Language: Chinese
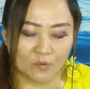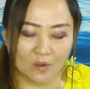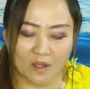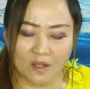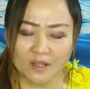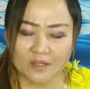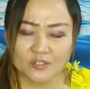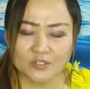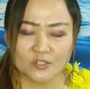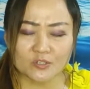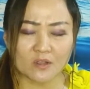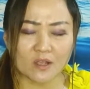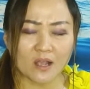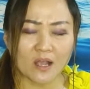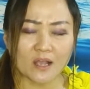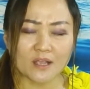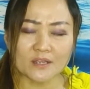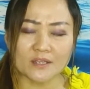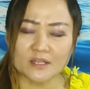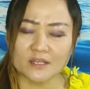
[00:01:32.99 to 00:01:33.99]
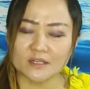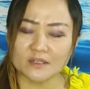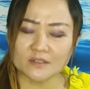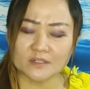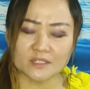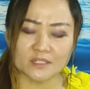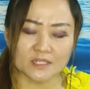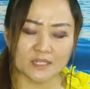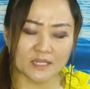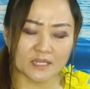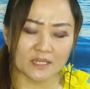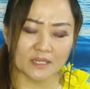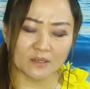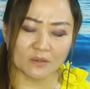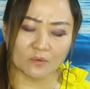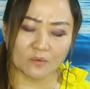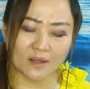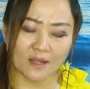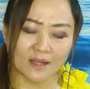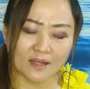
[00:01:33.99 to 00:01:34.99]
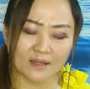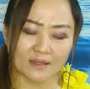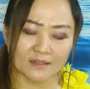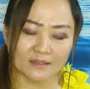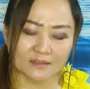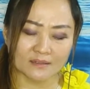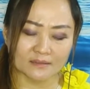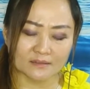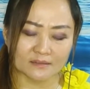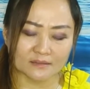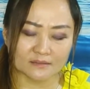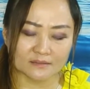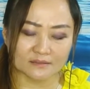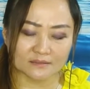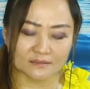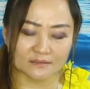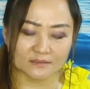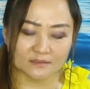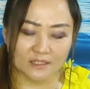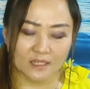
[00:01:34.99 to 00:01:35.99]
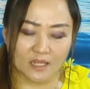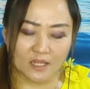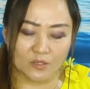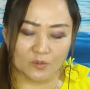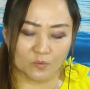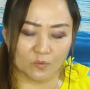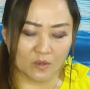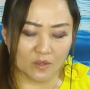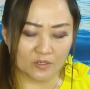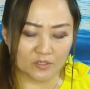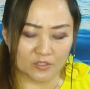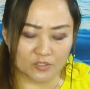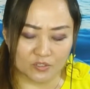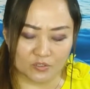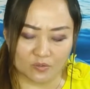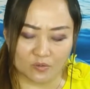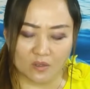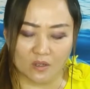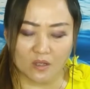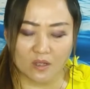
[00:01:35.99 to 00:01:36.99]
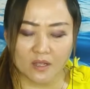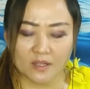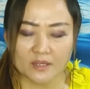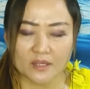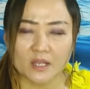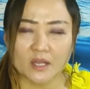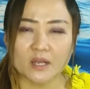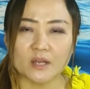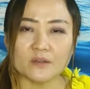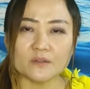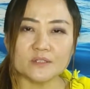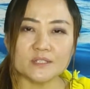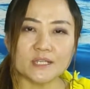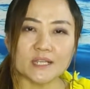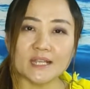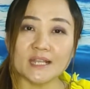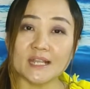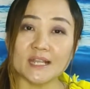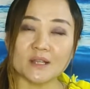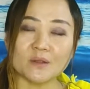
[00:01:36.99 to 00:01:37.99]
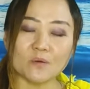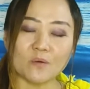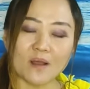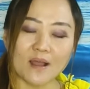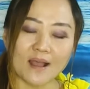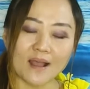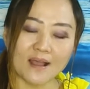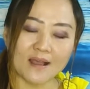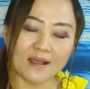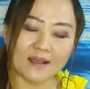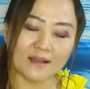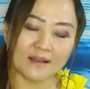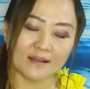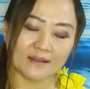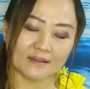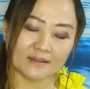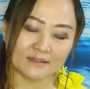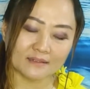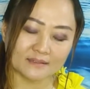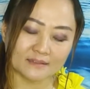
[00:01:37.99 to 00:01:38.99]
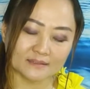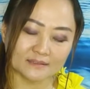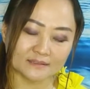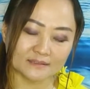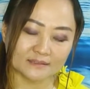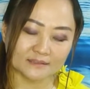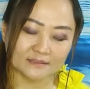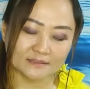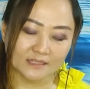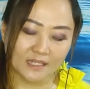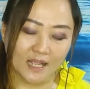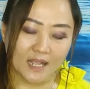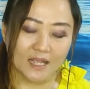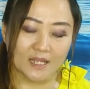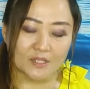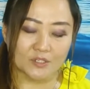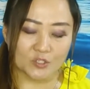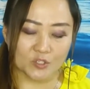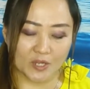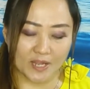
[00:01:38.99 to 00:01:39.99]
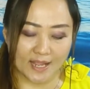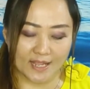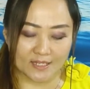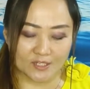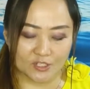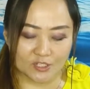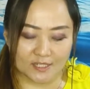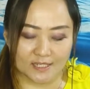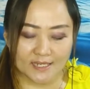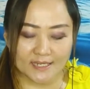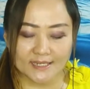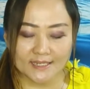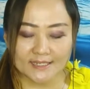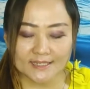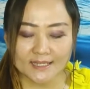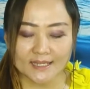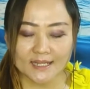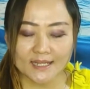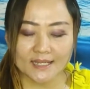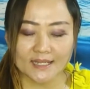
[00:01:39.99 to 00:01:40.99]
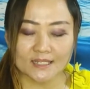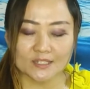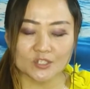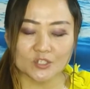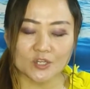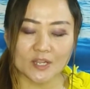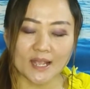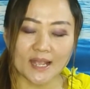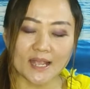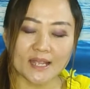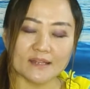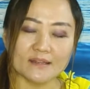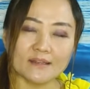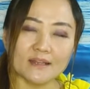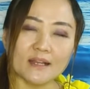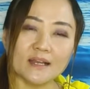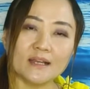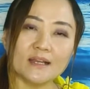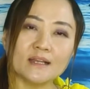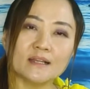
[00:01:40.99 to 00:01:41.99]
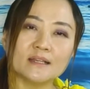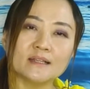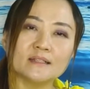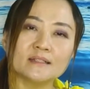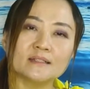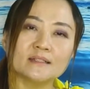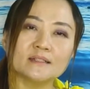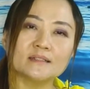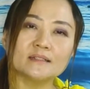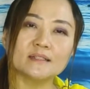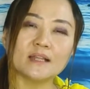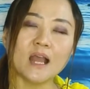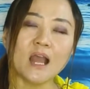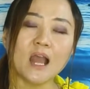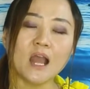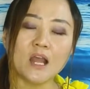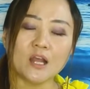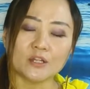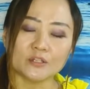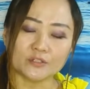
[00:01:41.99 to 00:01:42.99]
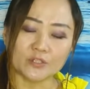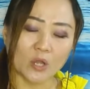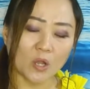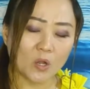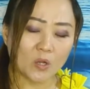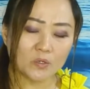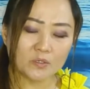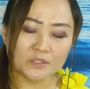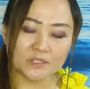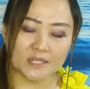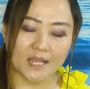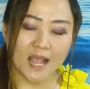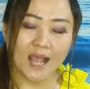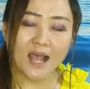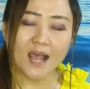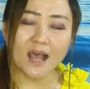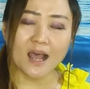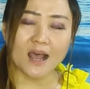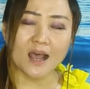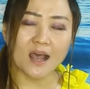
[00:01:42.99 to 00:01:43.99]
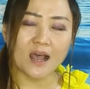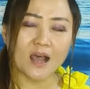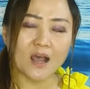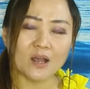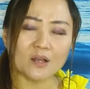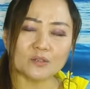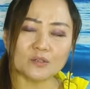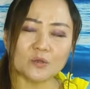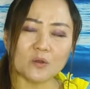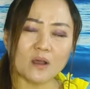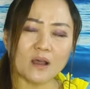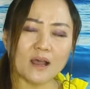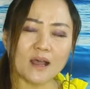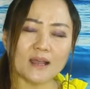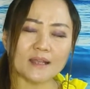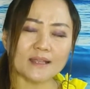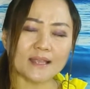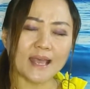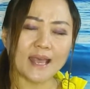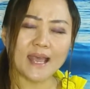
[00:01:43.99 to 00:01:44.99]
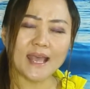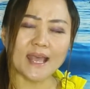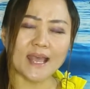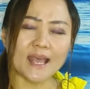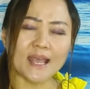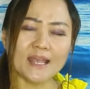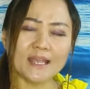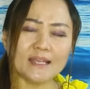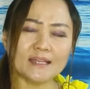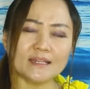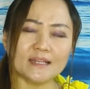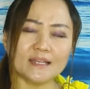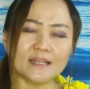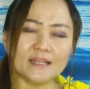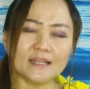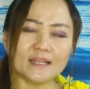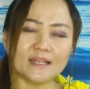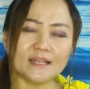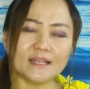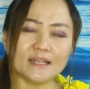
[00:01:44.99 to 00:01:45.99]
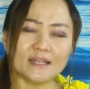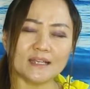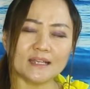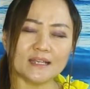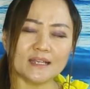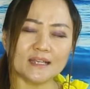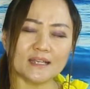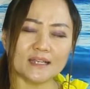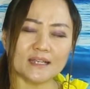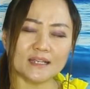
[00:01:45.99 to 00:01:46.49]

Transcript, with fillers: 我所有希望，我所有计划，全心和全能都交托给你。